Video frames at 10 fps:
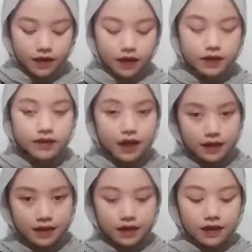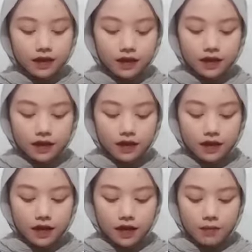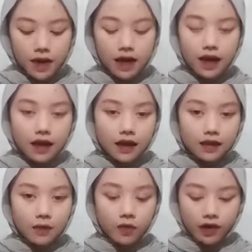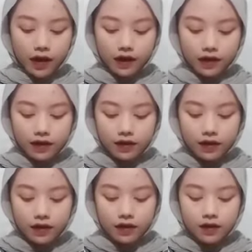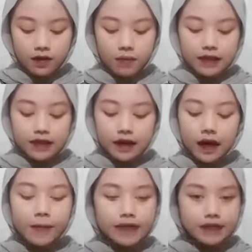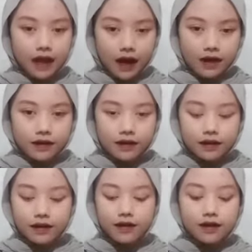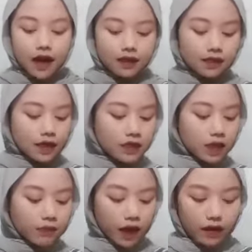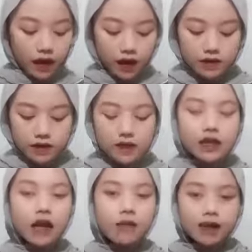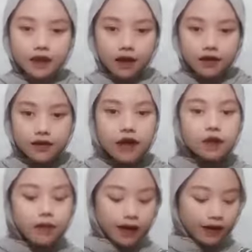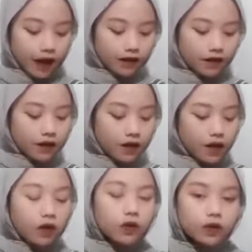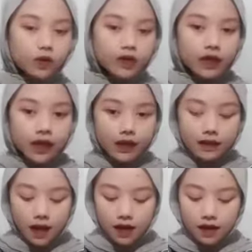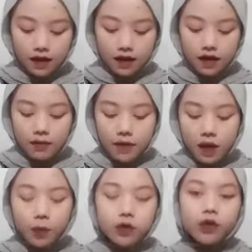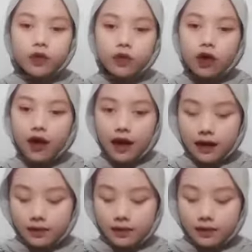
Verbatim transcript: Jadi, marilah kita mulai menjaga kebersihan dan terciptanya keselamatan dan kebaikan untuk diri kita maupun untuk orang lain.